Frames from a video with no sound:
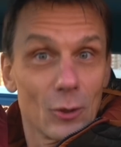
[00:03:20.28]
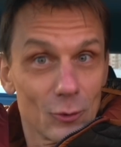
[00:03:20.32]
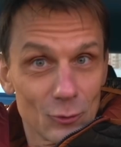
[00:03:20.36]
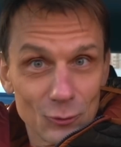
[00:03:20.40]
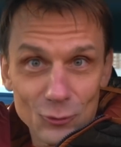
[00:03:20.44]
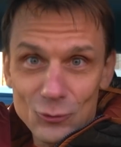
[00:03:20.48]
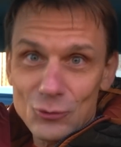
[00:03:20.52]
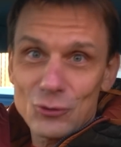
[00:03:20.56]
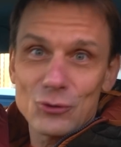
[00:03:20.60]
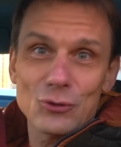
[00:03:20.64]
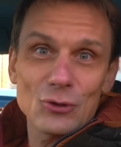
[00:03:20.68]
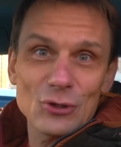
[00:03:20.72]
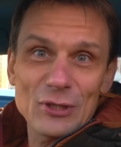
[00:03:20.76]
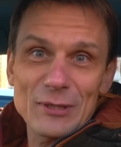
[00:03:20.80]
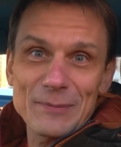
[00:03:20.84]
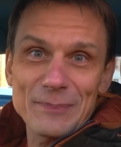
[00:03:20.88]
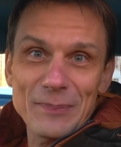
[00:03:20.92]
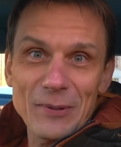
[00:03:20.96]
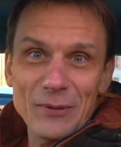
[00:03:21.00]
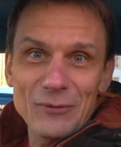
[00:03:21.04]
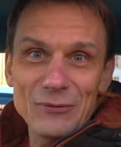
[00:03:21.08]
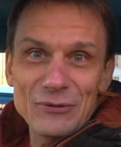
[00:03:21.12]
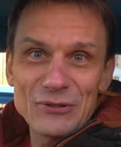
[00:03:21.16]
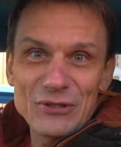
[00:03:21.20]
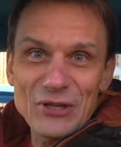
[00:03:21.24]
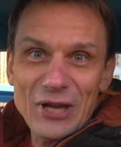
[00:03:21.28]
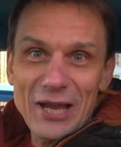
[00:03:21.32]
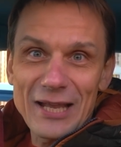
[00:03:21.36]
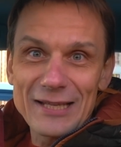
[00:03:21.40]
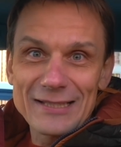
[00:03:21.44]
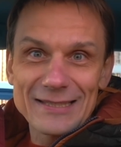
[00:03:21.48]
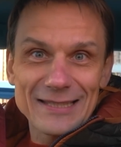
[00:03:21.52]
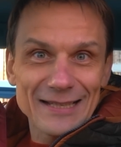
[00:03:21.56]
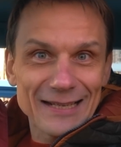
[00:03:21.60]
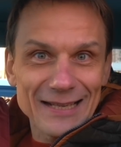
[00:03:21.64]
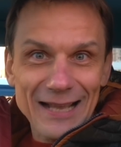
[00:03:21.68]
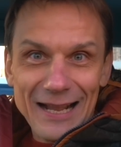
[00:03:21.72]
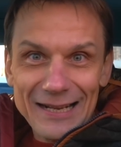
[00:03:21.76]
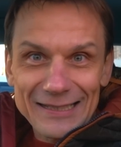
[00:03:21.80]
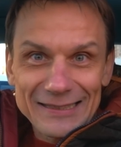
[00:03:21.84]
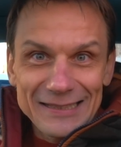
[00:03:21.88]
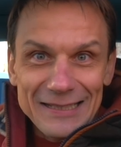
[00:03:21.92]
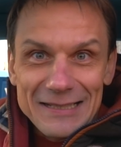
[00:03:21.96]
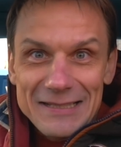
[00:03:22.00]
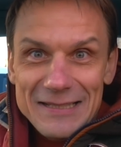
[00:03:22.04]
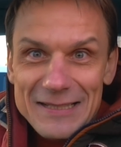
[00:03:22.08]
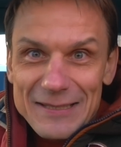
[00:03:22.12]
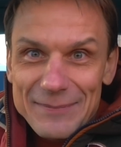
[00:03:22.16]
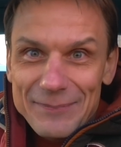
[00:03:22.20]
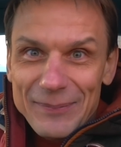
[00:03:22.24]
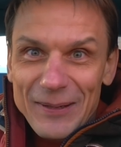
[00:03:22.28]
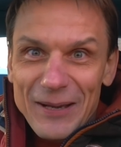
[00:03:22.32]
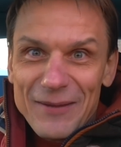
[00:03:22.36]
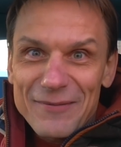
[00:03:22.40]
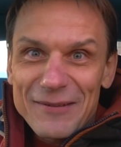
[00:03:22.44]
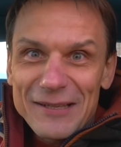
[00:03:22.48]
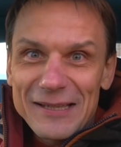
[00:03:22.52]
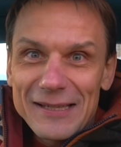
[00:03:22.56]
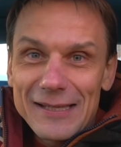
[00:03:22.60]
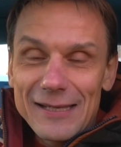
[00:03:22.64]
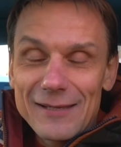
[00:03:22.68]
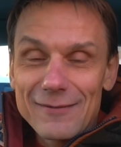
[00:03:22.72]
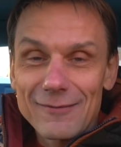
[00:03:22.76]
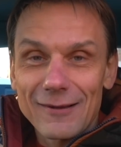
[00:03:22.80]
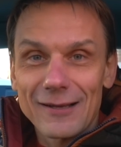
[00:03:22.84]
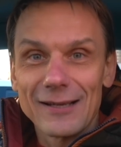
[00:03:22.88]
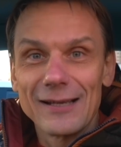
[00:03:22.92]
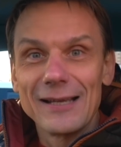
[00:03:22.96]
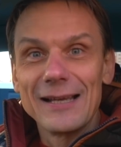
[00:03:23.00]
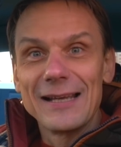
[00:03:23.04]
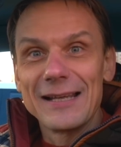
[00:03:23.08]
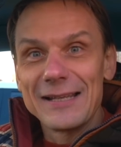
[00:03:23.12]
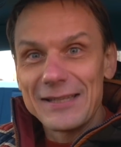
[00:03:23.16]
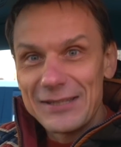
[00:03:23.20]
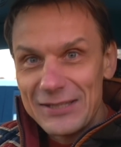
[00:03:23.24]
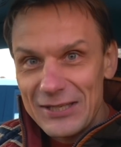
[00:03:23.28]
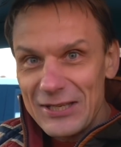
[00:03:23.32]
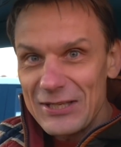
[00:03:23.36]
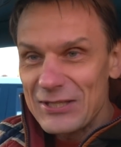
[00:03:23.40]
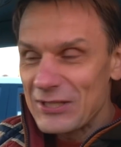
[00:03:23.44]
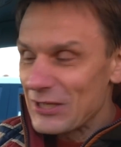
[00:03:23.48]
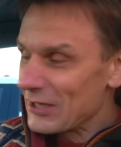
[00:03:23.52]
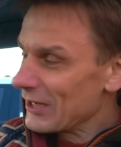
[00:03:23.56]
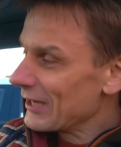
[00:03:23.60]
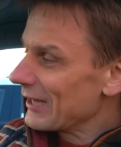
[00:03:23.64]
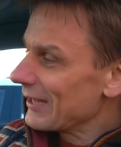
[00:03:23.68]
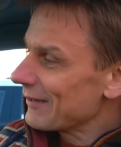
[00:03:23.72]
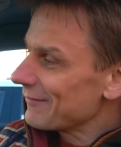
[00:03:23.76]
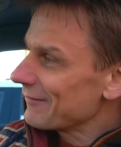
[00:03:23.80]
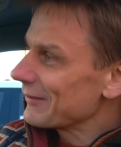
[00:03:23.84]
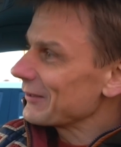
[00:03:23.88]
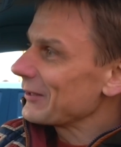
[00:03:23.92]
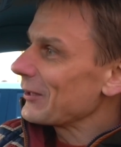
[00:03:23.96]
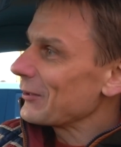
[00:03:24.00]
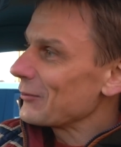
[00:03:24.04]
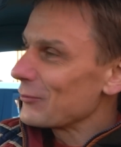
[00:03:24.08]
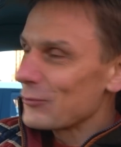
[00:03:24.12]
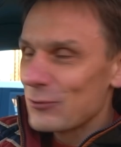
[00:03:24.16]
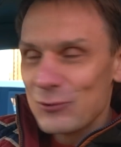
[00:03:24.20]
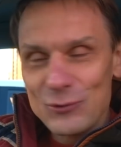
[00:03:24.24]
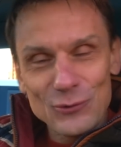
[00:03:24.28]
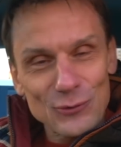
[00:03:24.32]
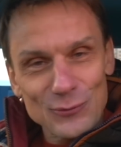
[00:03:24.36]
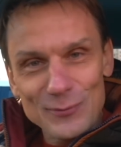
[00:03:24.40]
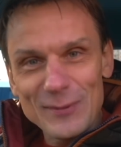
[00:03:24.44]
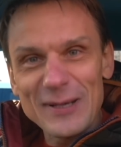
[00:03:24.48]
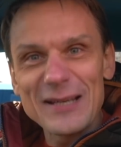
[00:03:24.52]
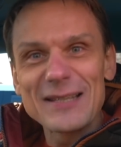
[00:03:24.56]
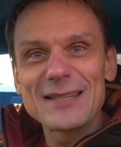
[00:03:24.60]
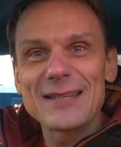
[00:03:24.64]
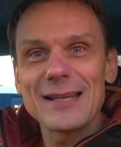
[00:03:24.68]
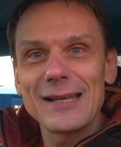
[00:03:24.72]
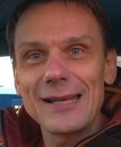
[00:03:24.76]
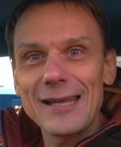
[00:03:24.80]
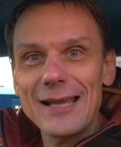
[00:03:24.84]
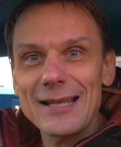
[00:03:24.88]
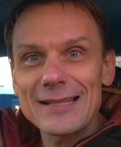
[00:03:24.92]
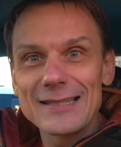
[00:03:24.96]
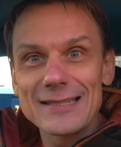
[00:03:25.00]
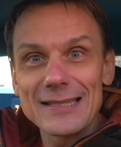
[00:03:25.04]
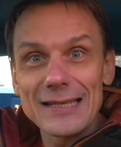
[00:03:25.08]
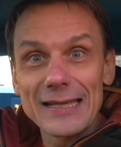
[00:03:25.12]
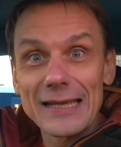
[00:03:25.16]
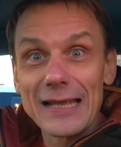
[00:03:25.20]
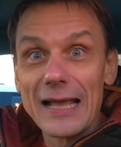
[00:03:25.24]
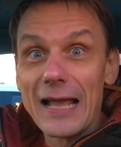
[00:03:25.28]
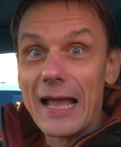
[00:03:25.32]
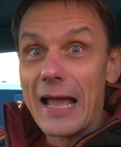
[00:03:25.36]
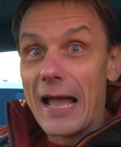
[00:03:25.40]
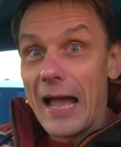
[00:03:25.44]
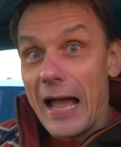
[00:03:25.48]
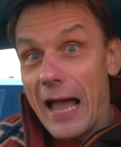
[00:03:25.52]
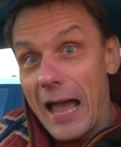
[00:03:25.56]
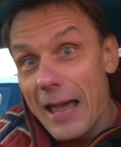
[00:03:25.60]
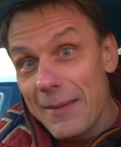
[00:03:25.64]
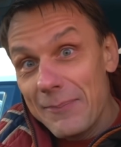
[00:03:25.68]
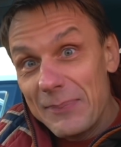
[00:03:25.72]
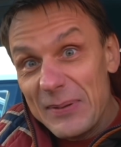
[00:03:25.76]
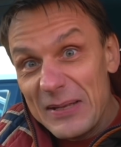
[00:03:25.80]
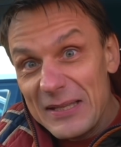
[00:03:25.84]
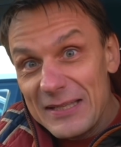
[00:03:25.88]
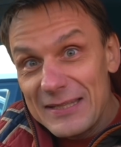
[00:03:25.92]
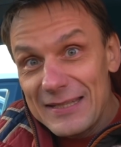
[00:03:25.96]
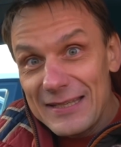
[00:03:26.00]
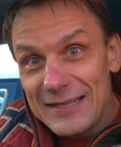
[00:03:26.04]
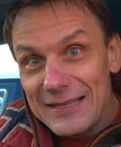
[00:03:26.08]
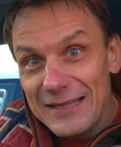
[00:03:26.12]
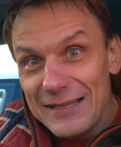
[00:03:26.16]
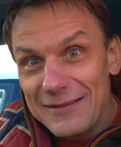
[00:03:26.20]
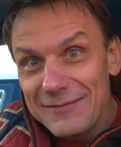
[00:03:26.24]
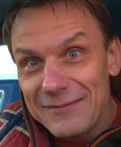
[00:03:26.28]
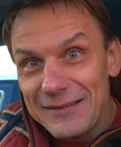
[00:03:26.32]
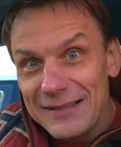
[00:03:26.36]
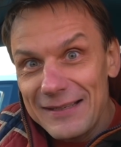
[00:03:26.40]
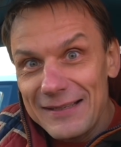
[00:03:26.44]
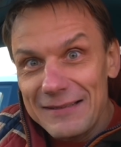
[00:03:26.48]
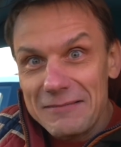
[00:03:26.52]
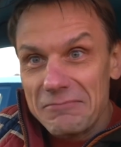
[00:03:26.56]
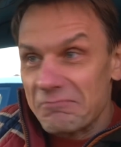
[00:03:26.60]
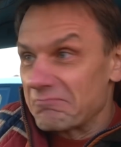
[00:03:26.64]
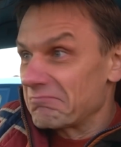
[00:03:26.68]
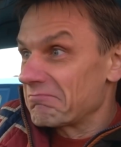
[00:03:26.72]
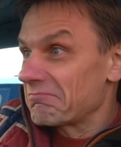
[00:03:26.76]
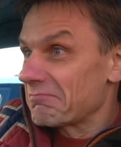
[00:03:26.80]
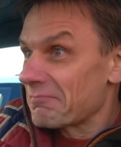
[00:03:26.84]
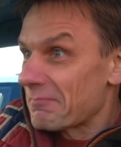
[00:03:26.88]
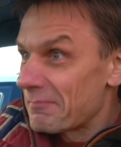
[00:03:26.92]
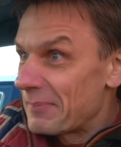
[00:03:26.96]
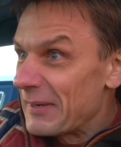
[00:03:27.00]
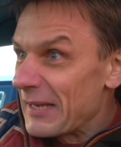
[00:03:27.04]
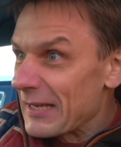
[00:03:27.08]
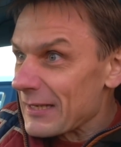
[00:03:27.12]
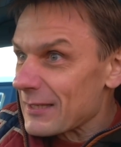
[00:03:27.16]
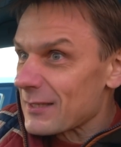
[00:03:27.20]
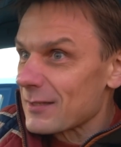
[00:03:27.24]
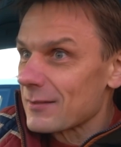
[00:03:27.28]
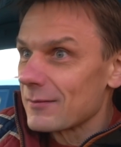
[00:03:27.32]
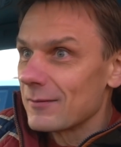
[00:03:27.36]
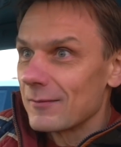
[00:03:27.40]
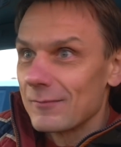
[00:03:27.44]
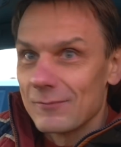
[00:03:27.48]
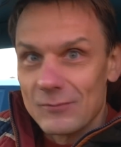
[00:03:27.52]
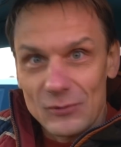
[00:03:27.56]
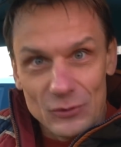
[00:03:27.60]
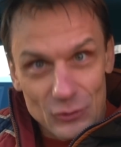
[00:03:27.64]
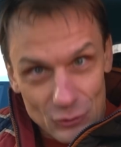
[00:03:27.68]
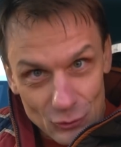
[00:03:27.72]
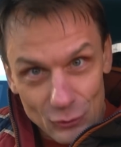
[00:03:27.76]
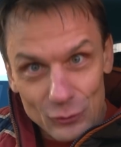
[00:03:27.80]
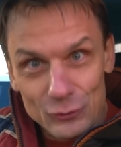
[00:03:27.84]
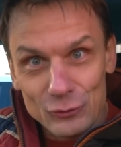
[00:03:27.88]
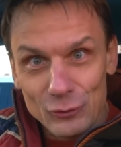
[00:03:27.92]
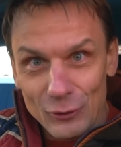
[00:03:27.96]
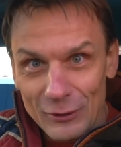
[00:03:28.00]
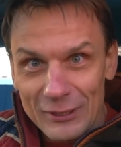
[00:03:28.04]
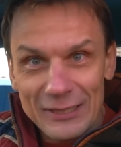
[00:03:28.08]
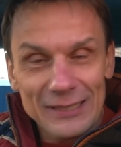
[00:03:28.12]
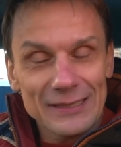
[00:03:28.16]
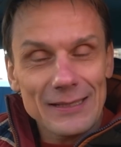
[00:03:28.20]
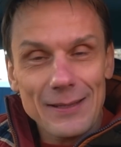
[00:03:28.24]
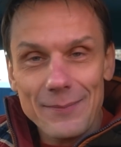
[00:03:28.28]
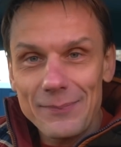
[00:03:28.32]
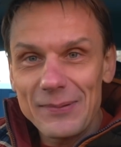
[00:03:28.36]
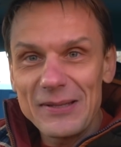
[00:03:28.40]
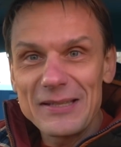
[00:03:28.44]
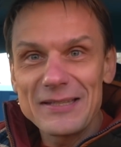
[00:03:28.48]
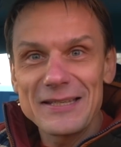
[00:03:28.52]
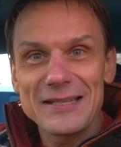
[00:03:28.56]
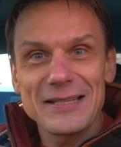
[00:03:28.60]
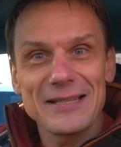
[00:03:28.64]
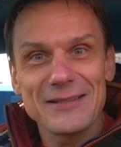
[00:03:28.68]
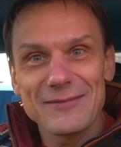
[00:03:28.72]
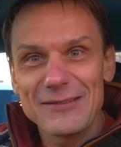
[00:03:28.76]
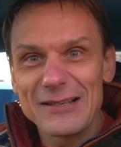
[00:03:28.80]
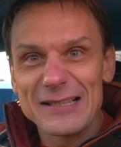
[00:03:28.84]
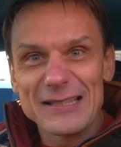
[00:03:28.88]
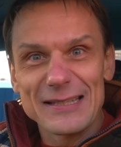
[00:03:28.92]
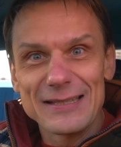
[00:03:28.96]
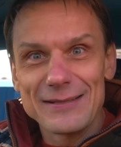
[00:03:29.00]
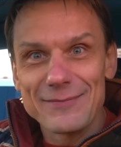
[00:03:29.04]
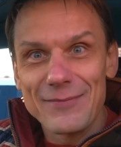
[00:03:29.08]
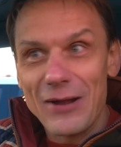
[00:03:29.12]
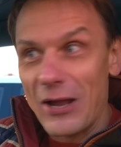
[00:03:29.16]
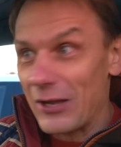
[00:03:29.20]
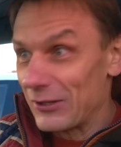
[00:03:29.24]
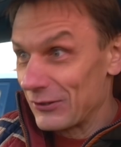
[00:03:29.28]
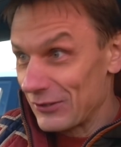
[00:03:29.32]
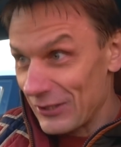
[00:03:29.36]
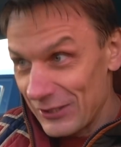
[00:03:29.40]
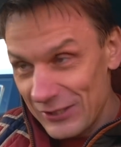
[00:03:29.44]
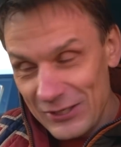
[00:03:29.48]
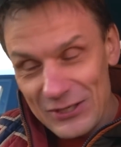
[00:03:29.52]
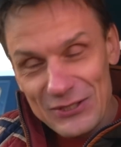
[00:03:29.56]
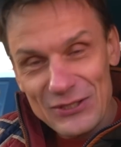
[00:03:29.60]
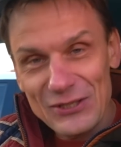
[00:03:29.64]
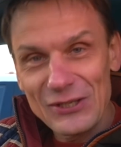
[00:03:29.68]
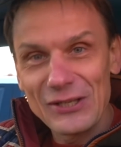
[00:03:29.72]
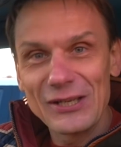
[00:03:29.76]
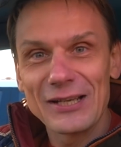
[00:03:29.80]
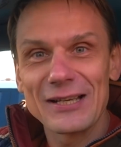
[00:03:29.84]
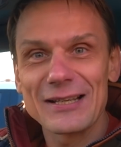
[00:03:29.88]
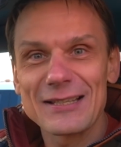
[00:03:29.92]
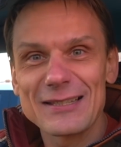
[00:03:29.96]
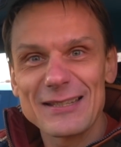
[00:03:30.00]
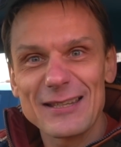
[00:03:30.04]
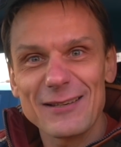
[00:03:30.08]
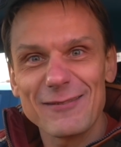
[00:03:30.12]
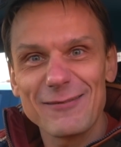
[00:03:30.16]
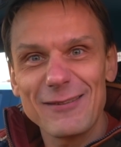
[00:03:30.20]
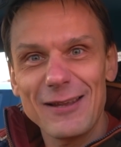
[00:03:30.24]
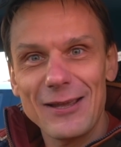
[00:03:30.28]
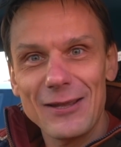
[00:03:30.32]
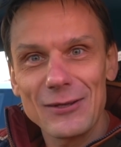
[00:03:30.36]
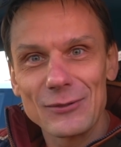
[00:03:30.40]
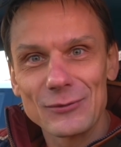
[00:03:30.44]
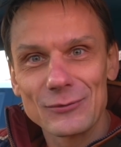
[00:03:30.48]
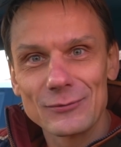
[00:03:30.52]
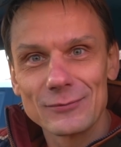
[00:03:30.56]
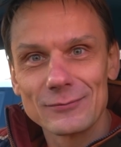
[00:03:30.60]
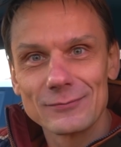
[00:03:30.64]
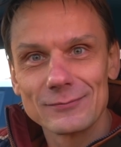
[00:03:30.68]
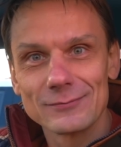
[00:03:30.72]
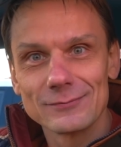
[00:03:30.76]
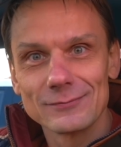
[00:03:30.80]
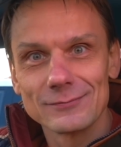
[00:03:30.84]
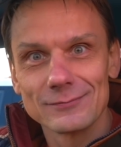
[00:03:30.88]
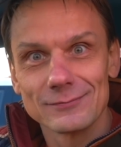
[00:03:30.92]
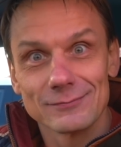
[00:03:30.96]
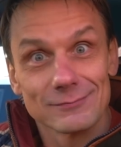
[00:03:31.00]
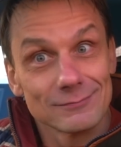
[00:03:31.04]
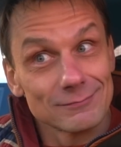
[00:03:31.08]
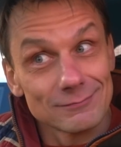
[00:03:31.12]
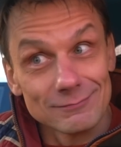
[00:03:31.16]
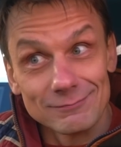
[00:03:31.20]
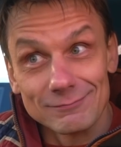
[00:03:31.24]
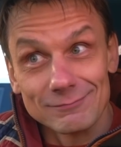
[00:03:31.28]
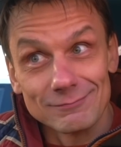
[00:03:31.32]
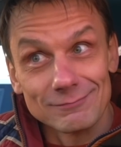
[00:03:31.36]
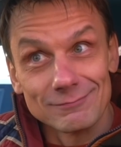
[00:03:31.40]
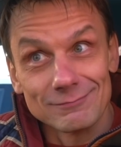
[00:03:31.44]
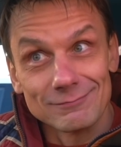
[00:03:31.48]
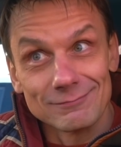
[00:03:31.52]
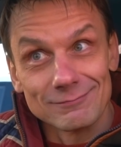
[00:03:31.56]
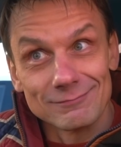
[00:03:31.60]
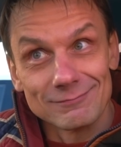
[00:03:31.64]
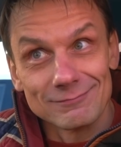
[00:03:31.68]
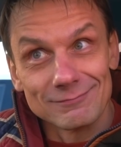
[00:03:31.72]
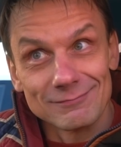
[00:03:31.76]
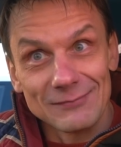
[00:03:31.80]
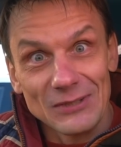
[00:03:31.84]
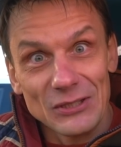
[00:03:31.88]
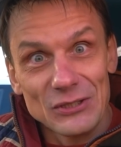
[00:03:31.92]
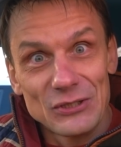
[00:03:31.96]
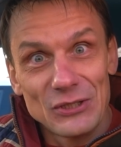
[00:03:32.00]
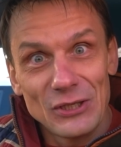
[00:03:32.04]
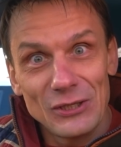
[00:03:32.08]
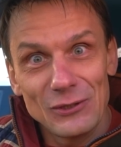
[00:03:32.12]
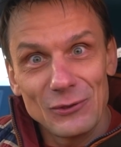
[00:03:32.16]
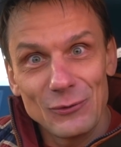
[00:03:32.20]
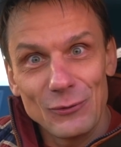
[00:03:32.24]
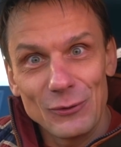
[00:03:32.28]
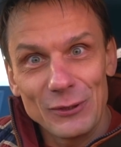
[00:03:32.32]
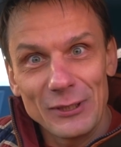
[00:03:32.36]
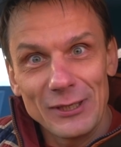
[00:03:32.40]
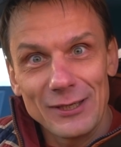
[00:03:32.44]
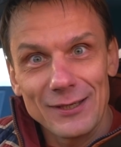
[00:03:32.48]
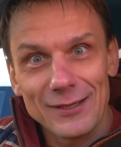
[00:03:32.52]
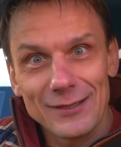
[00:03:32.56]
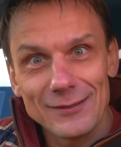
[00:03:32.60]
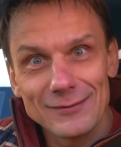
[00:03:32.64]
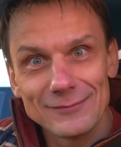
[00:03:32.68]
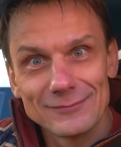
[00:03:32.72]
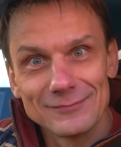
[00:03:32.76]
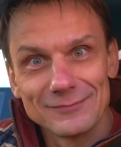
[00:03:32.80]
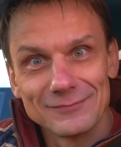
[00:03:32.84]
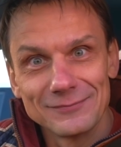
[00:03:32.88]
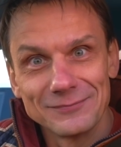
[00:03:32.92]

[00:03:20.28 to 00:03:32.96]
Ну что же получается, как-то несправедливо. Дизельные выдают шумоизоляцией, а бензиновые без. Что, только на бензиновых снимают, на дизельных оставляют? Где логика?